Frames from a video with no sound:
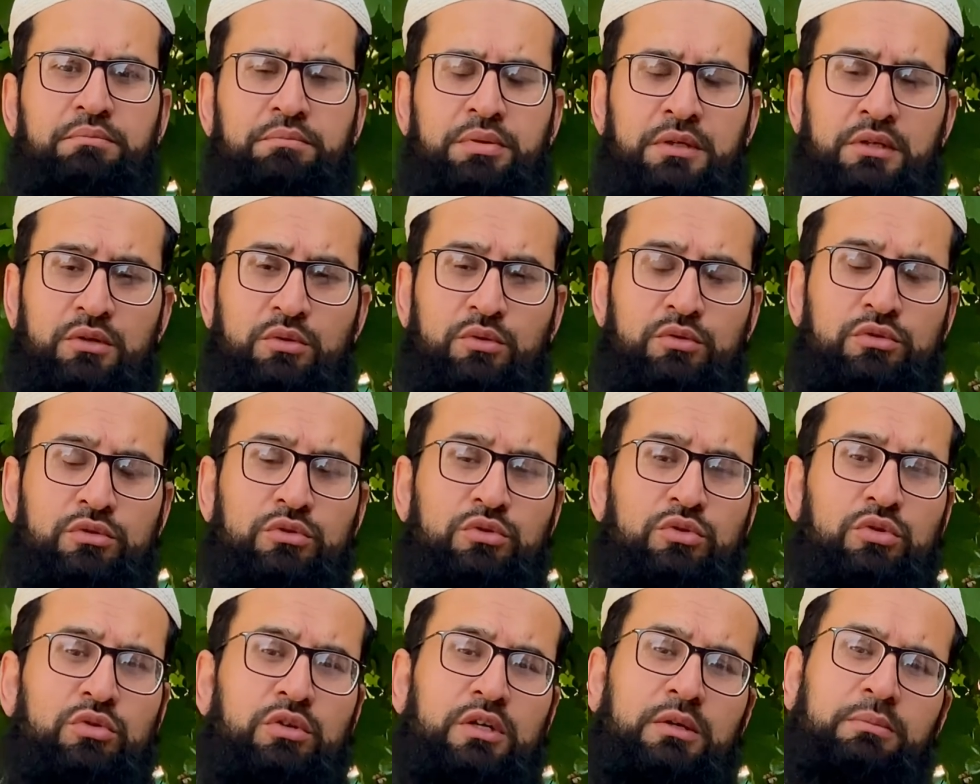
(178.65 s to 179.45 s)
फिर उन
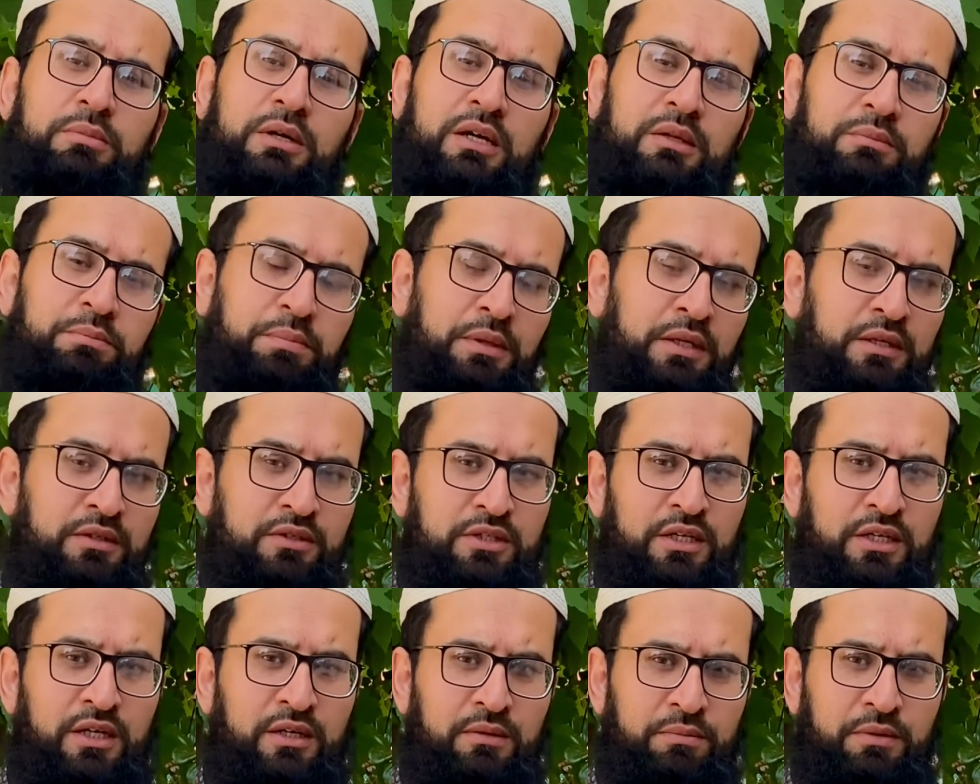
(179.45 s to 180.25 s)
दो के बाद फिर
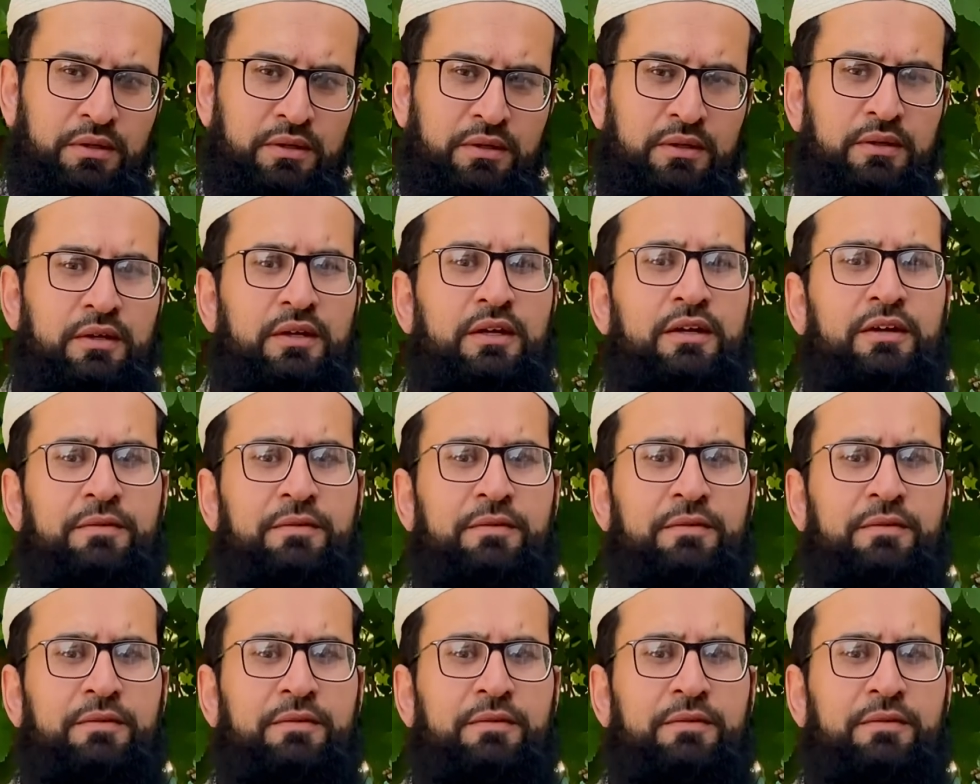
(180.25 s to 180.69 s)
चार पढ़े